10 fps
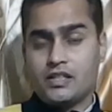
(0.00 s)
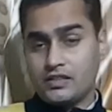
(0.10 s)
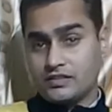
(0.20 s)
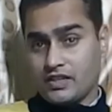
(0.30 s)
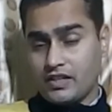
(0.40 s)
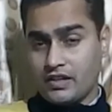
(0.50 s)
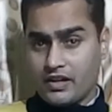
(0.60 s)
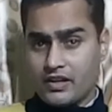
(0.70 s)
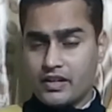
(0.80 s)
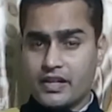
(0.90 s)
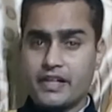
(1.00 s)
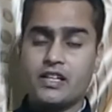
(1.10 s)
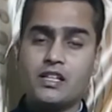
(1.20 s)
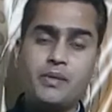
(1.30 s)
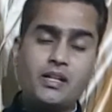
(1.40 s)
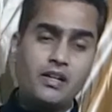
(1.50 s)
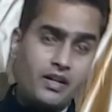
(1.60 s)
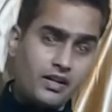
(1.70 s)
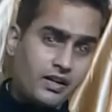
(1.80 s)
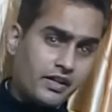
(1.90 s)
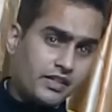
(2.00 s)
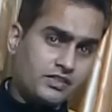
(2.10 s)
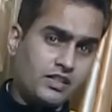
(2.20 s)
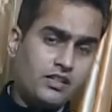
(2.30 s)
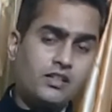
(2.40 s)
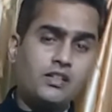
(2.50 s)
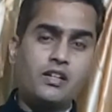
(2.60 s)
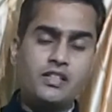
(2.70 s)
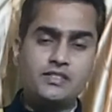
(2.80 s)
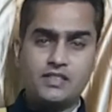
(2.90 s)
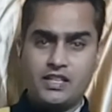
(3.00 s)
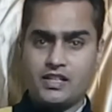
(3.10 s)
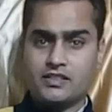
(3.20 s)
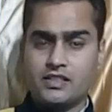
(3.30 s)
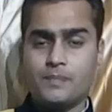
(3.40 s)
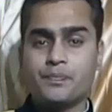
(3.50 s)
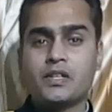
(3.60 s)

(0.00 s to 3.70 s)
इसके अलग अलग कैटेगरी में अलग अलग एडिशन रिलीज किए गए थे